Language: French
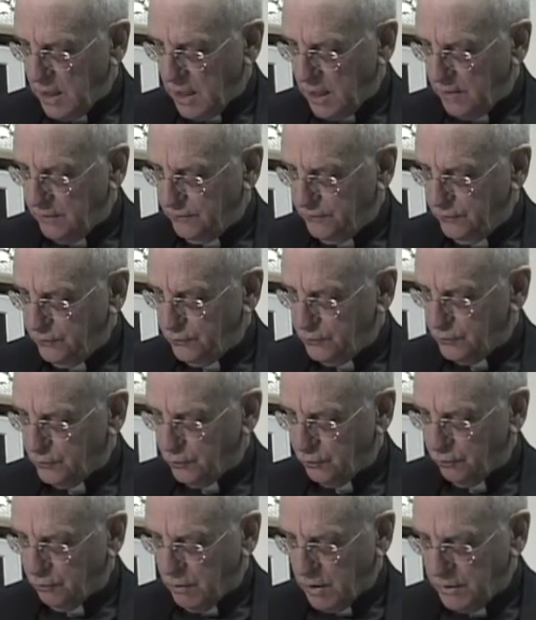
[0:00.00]
en vue
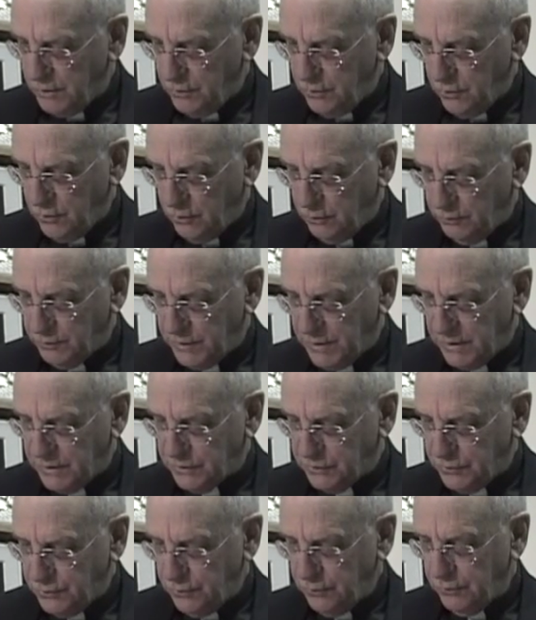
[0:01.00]
du royaume
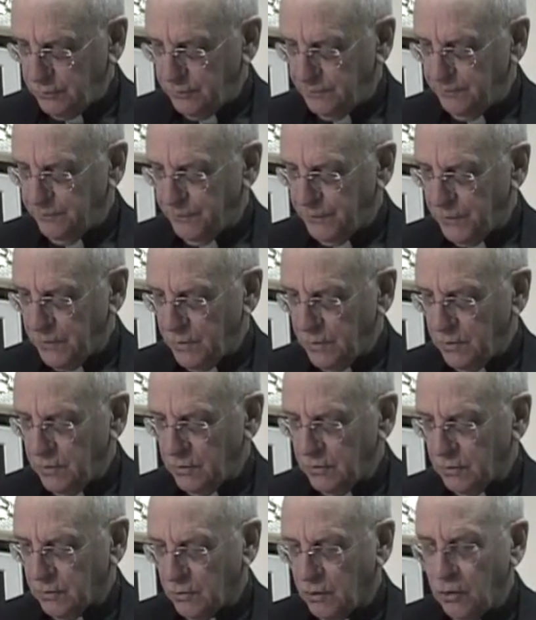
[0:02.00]
des cieux,
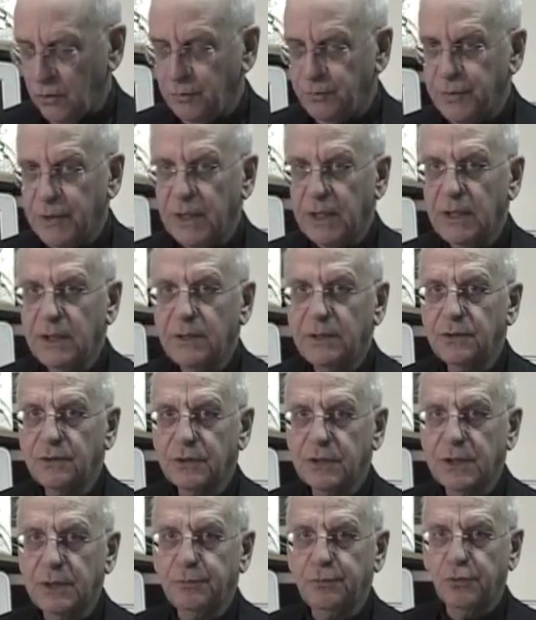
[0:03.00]

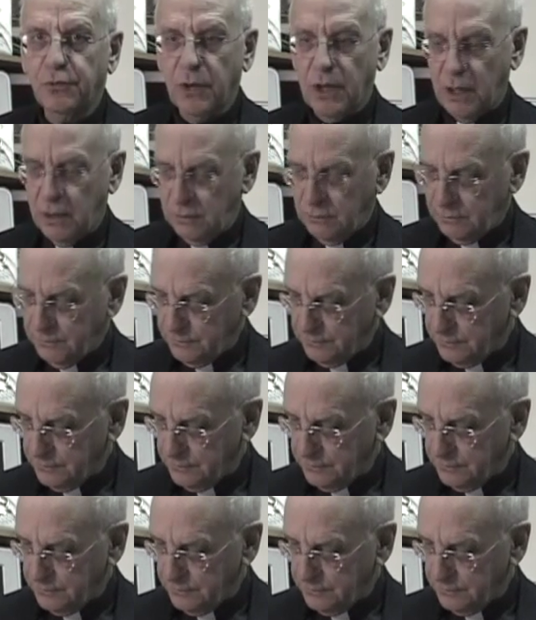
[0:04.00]
comprennent qui pourra.